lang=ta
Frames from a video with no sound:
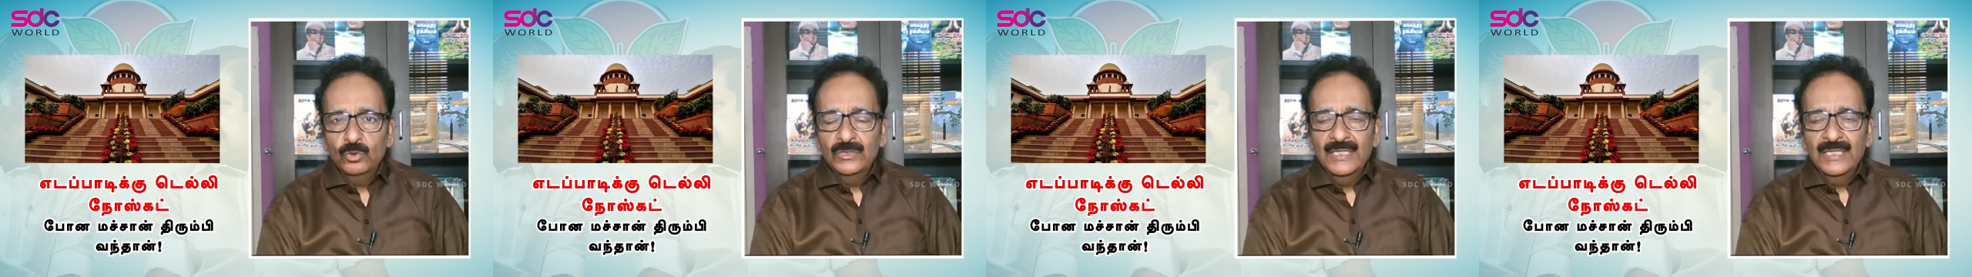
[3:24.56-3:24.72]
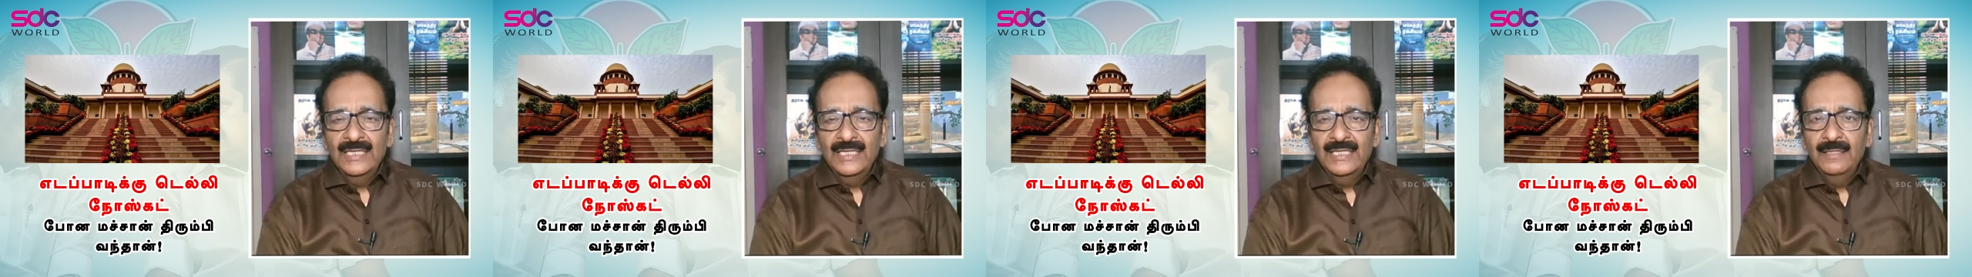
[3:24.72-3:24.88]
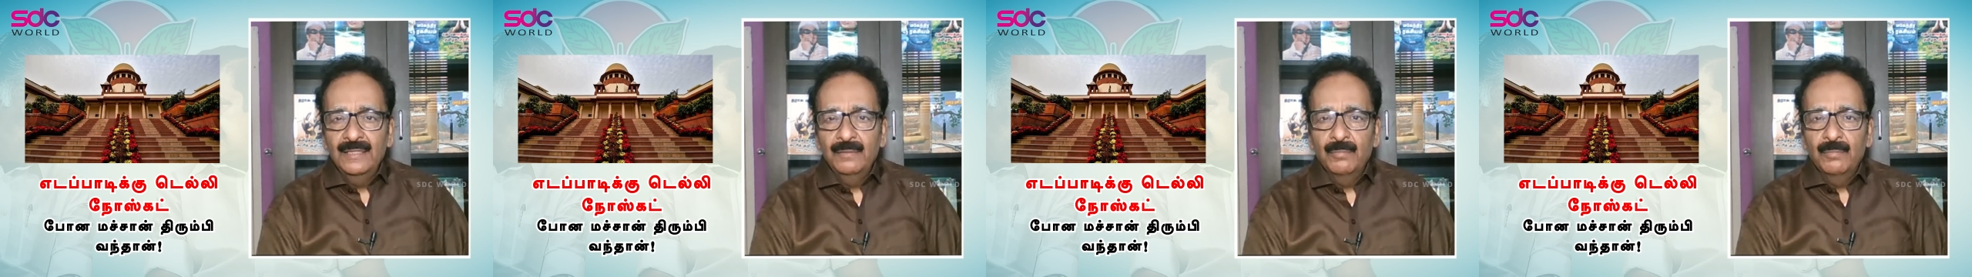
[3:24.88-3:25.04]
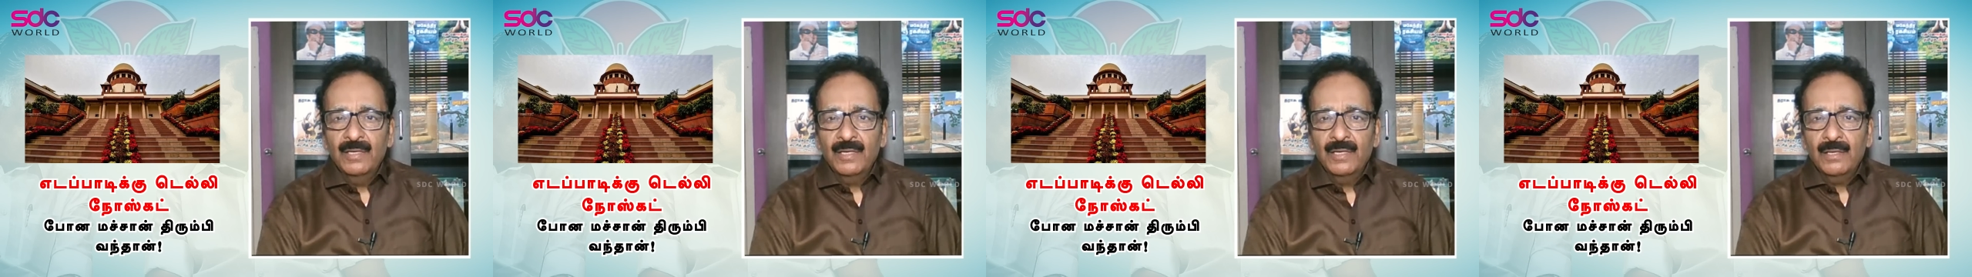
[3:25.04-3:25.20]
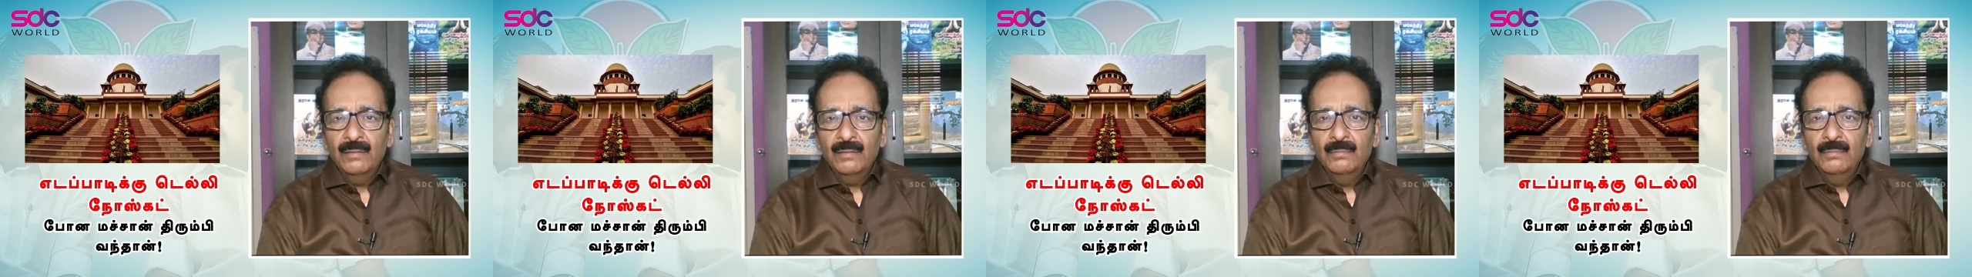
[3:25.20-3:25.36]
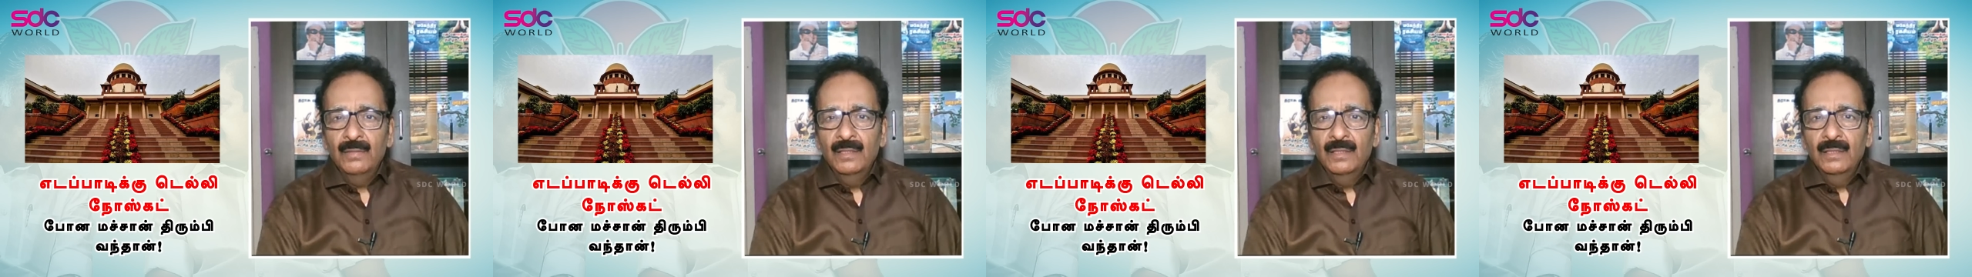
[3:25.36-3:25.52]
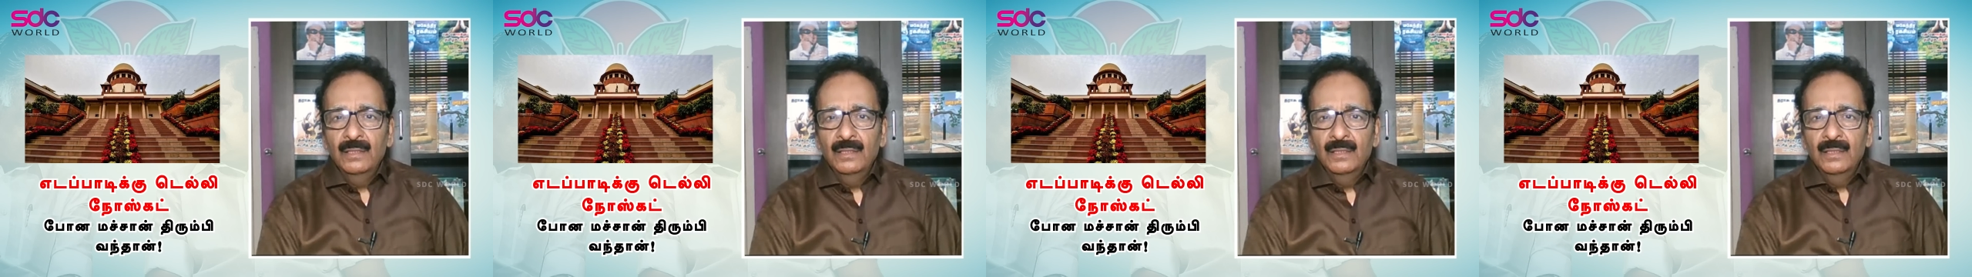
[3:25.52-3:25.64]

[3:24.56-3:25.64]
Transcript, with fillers: உச்சநீதிமன்றம்